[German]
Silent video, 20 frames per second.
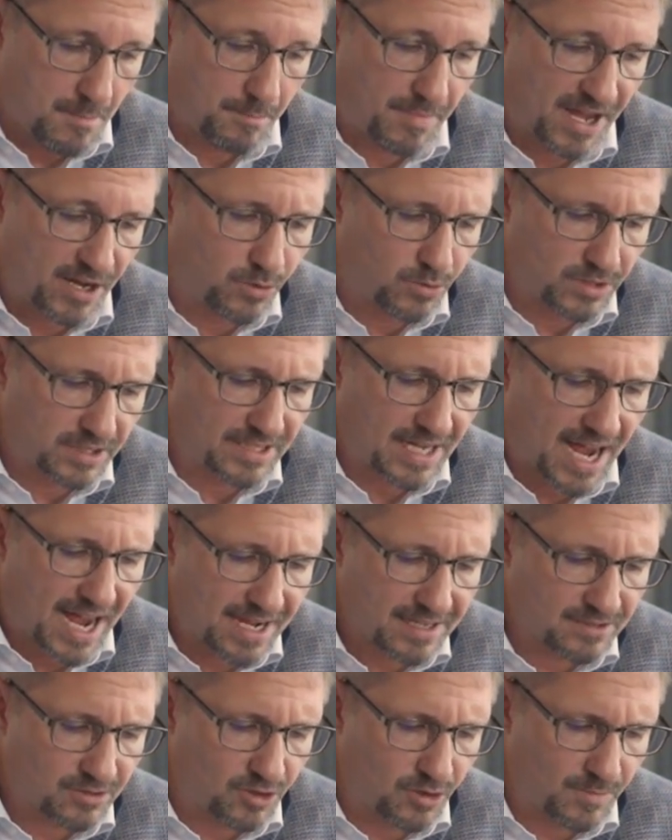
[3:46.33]
bei
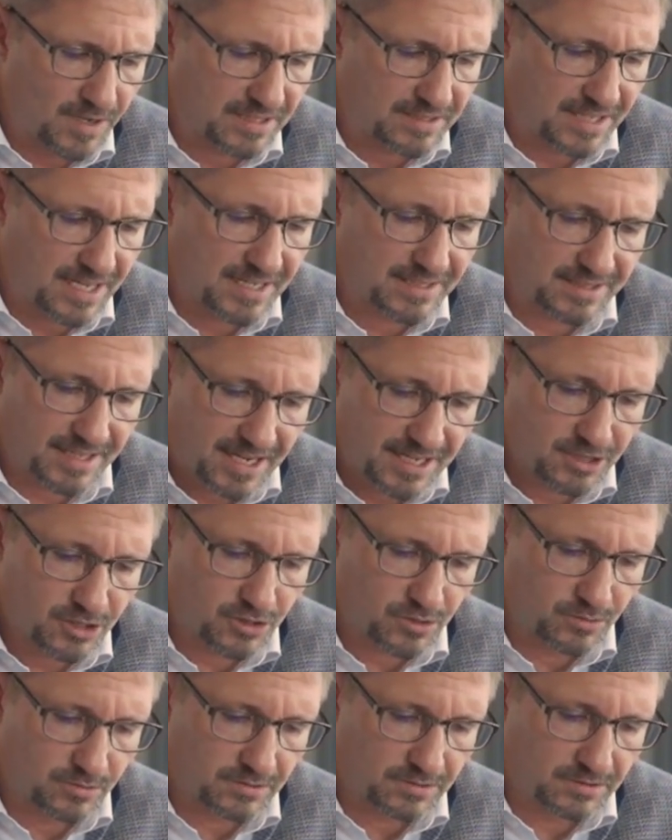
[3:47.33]
108,33
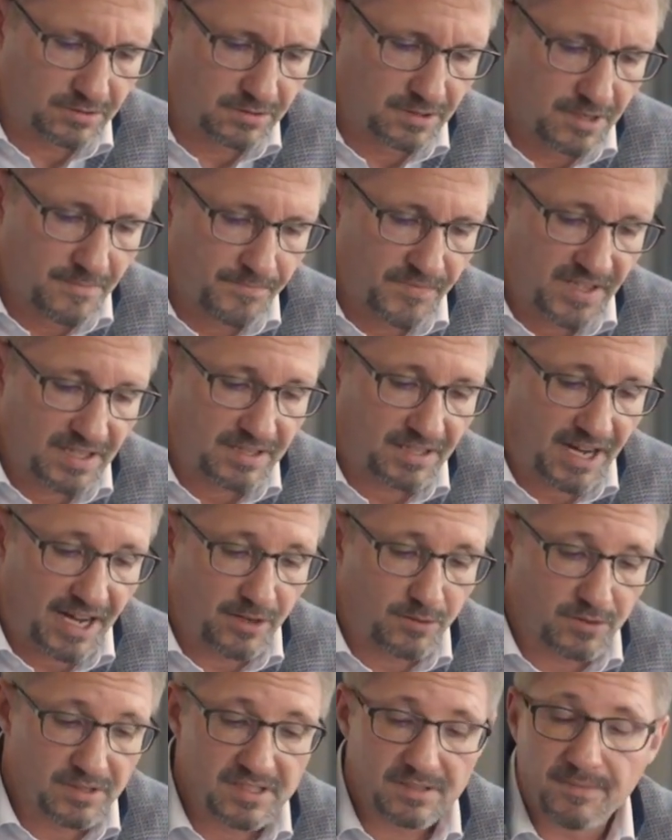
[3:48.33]
Stunden
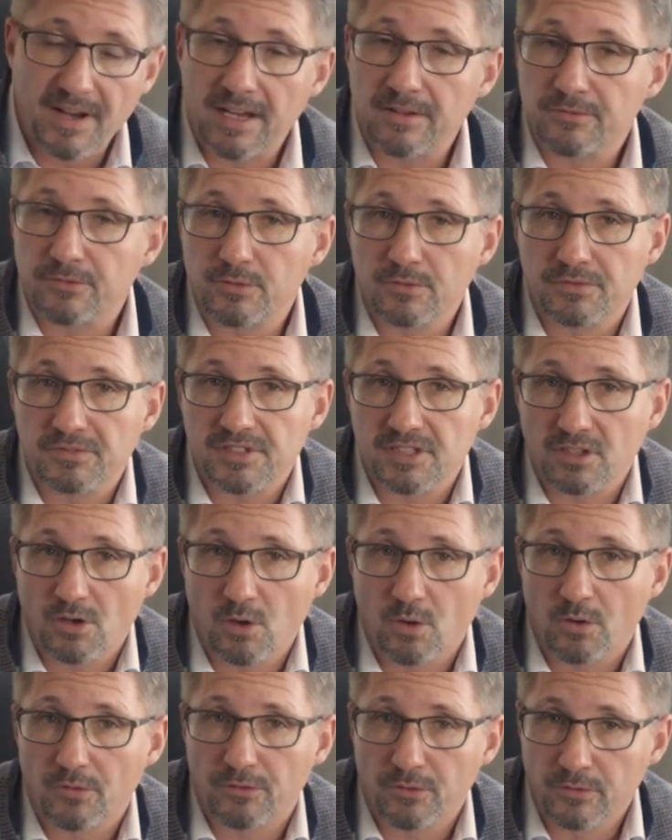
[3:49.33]
352,55
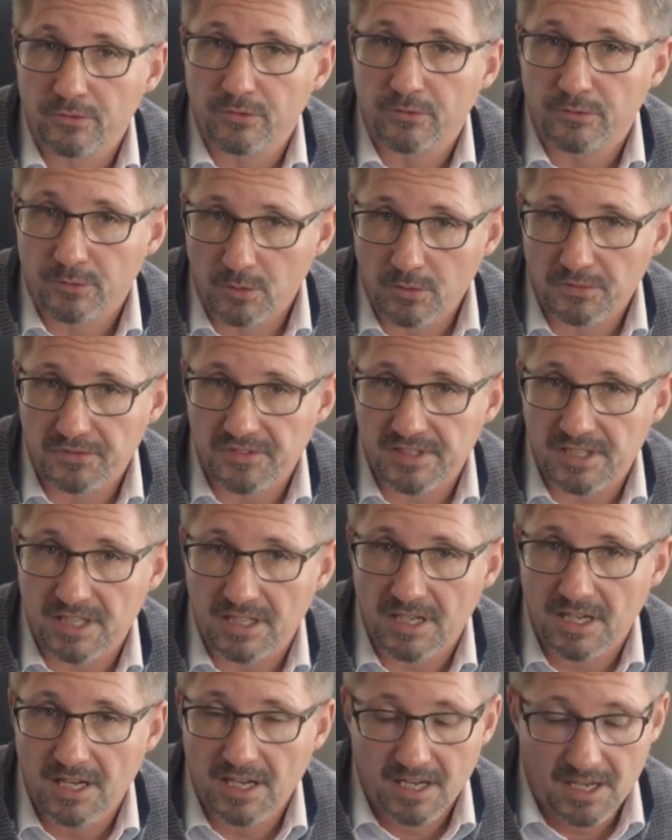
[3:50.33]
Euro.
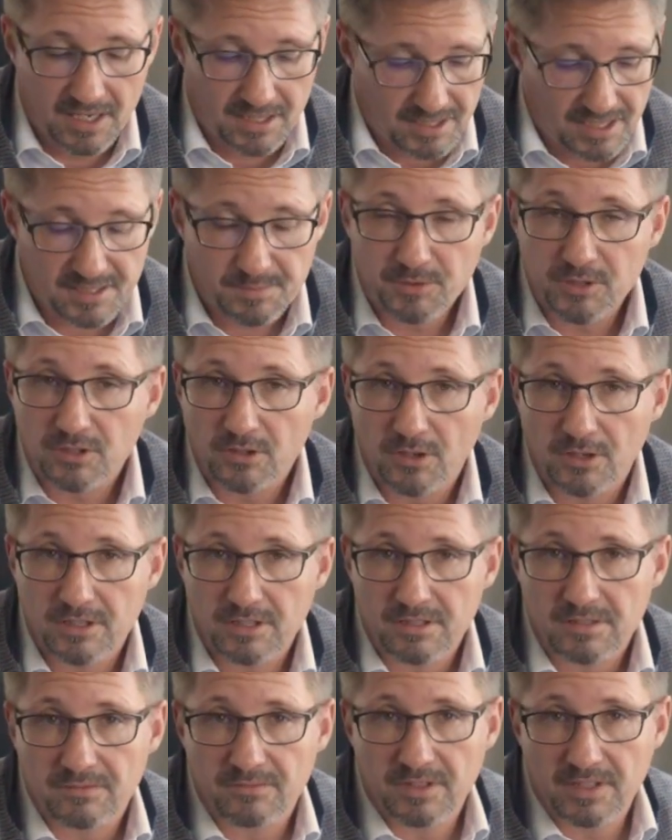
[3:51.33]
Das
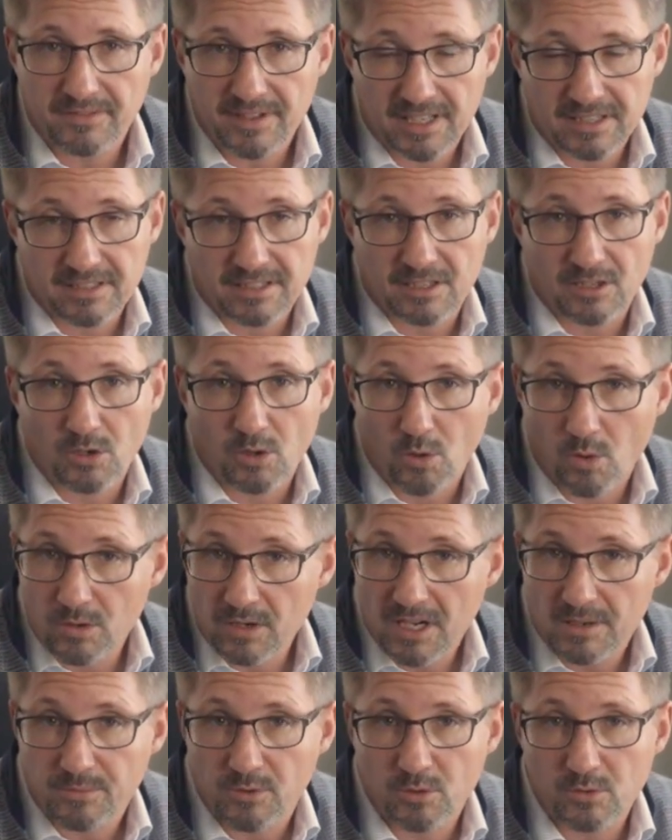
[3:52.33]
bedeutet, wir werden den
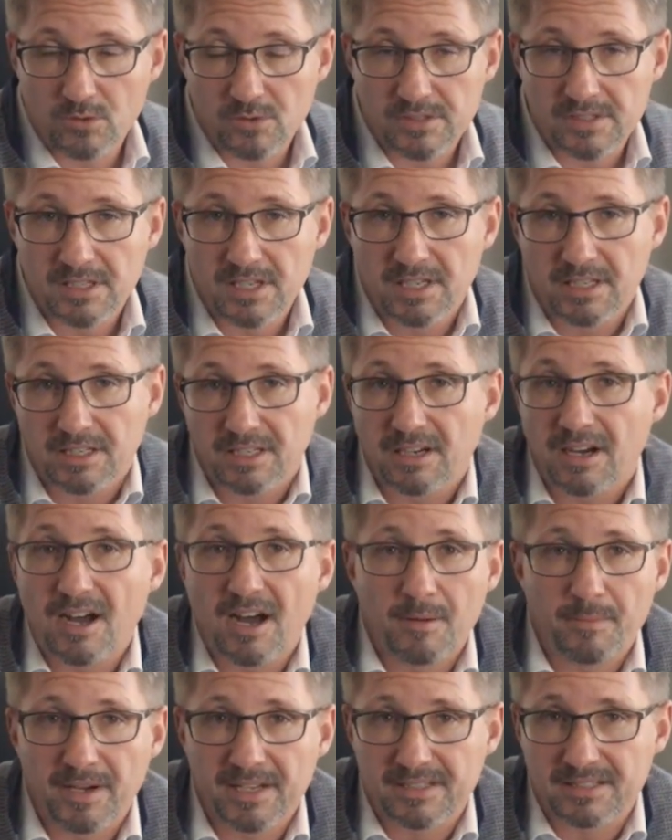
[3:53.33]
Corona-Bonus Ihrer
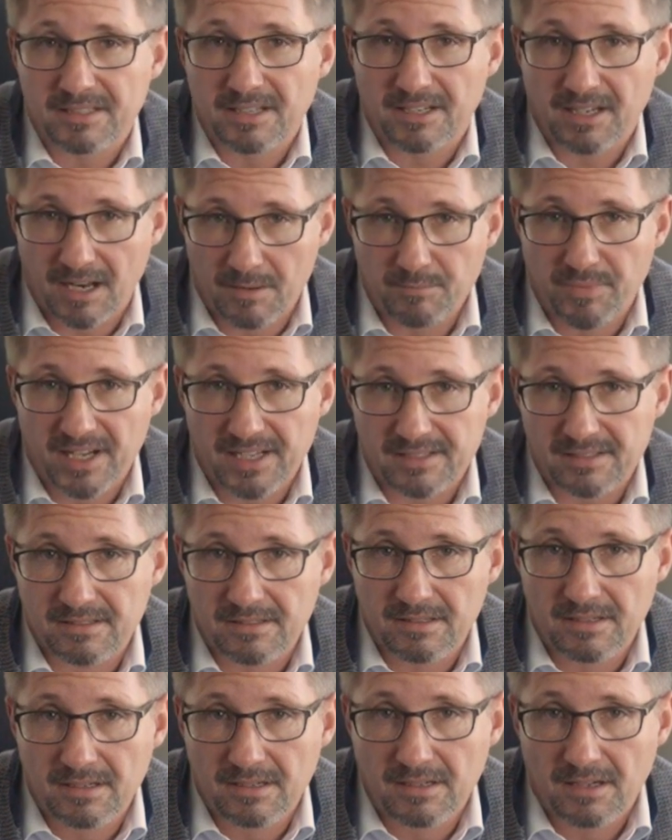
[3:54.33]
Arbeitszeit
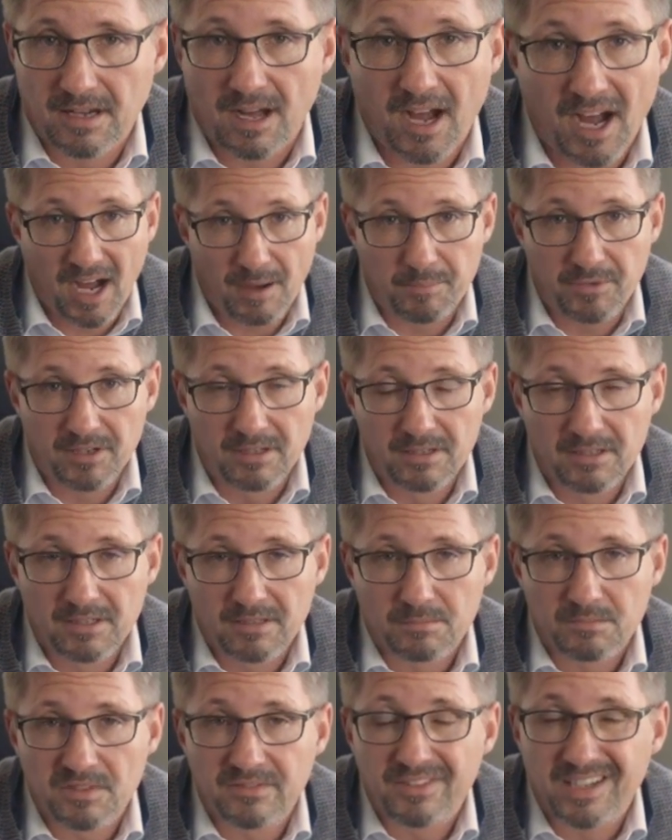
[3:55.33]
anpassen. Aber
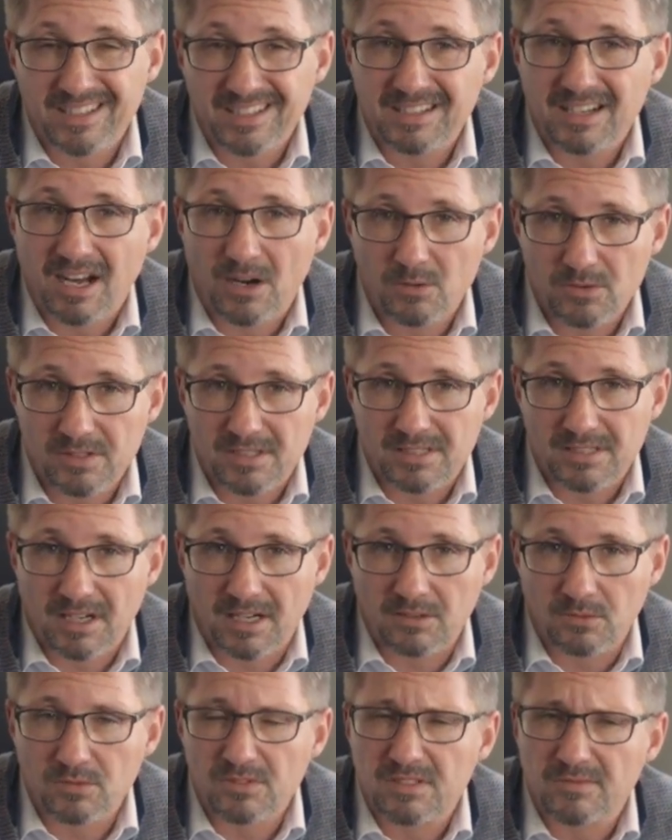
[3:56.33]
wir werden ihn
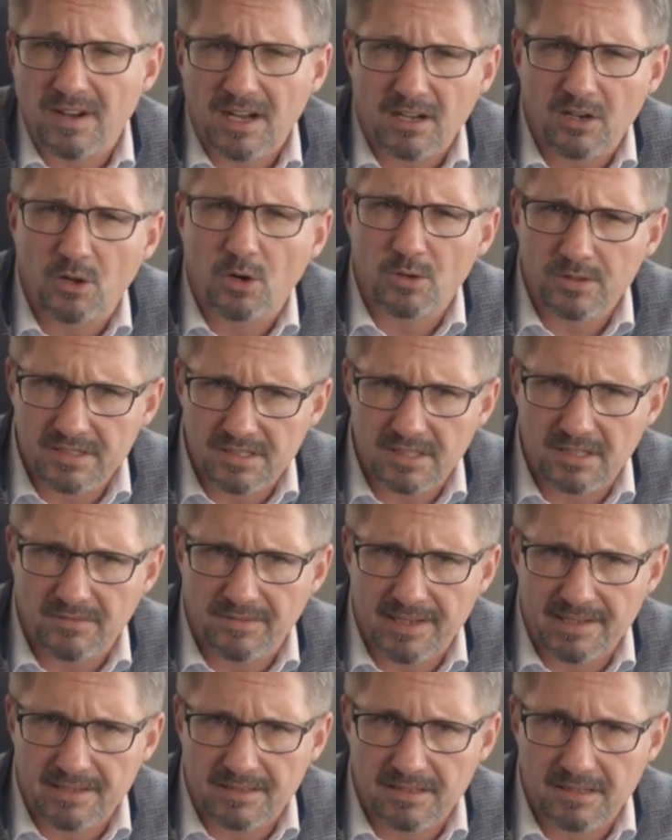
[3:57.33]
auszahlen und zwar
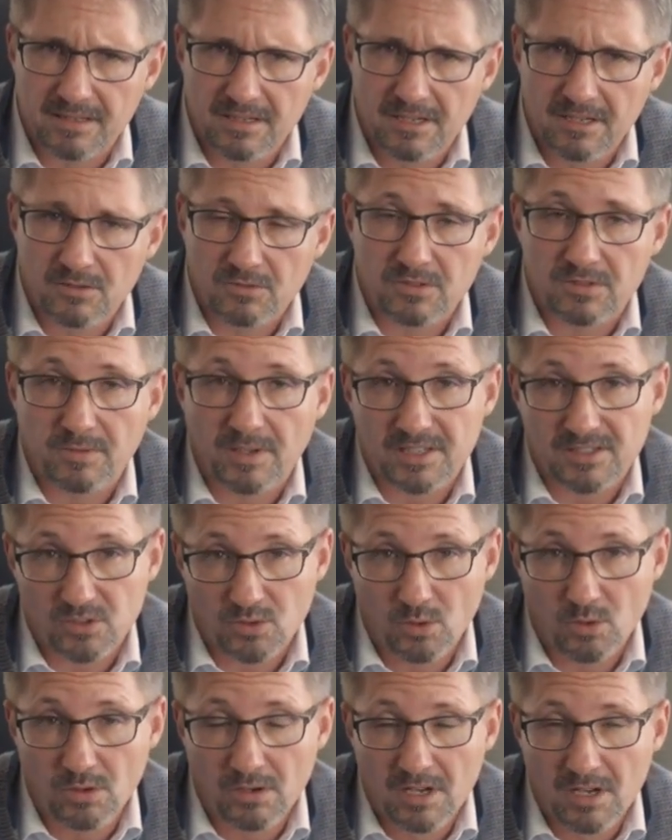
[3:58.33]
konsequent. Und zwar
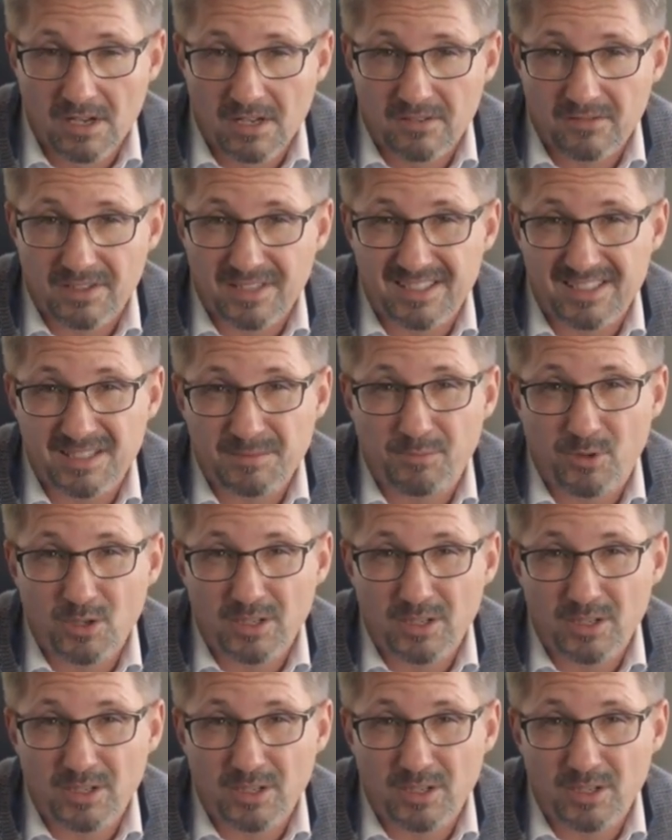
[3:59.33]
so, wie es die